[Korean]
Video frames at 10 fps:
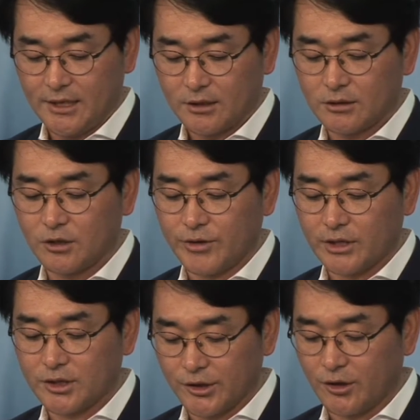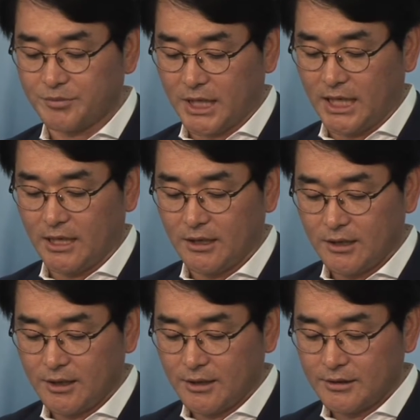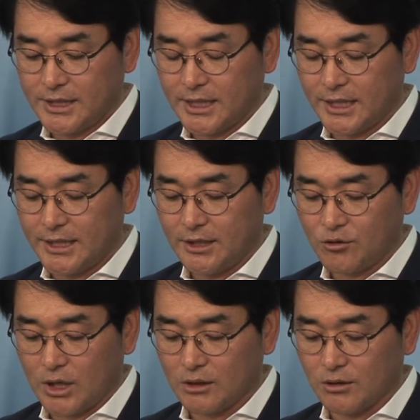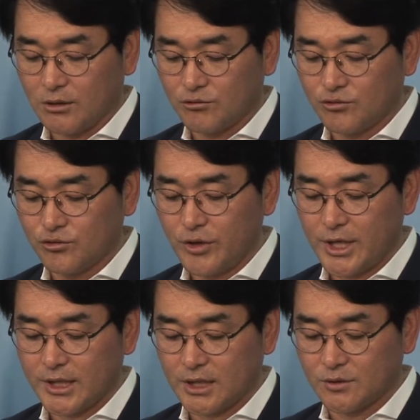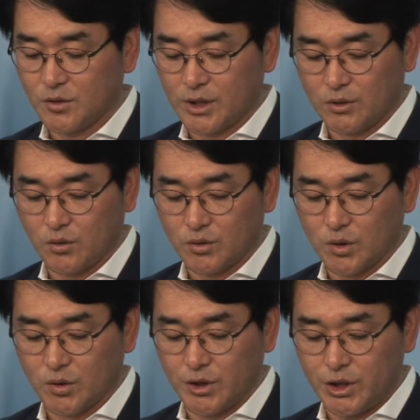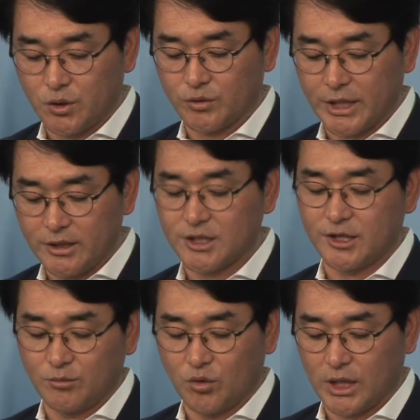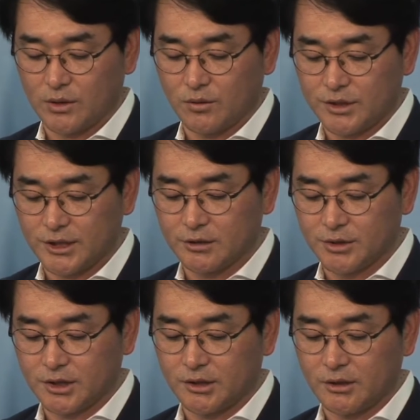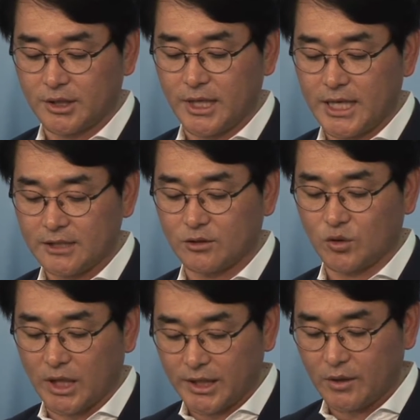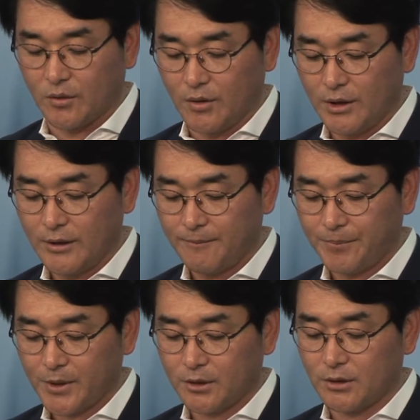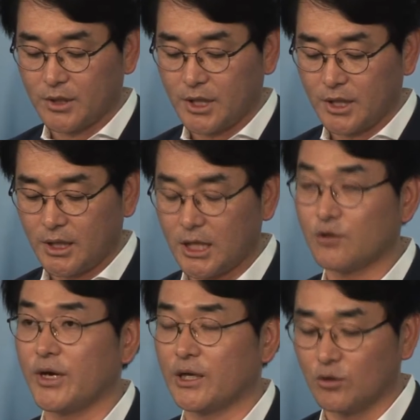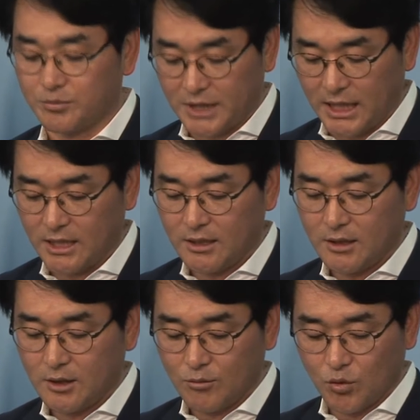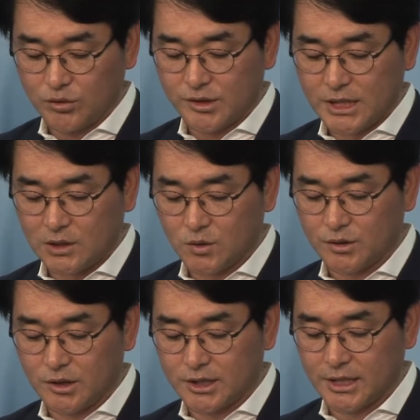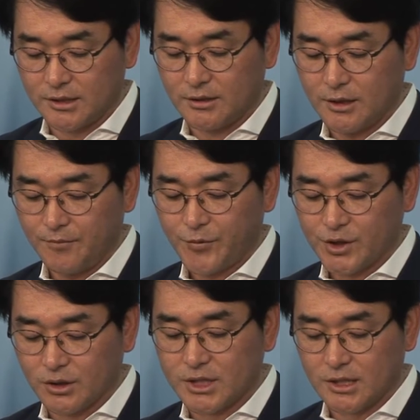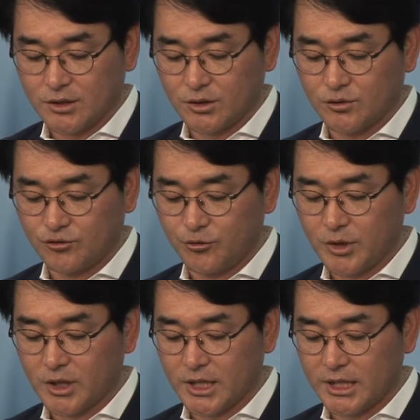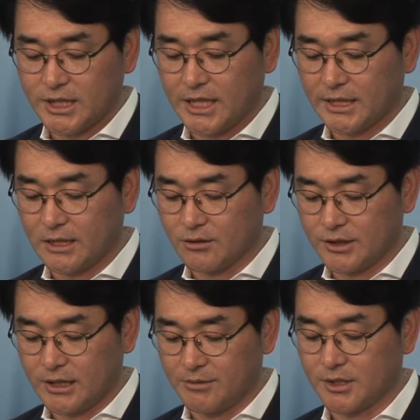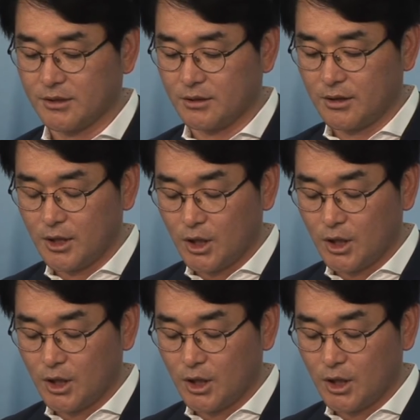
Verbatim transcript: 그럴 계획은 전혀 없다. 재단이 과거 우회 상속의 통로로 이용됐는지는 몰라도 지금은 그렇게 해서도 안 되고 그렇게 할 계획도 없다. 모든 상속 절차는 정상적이고 투명하게 진행될 것이라면서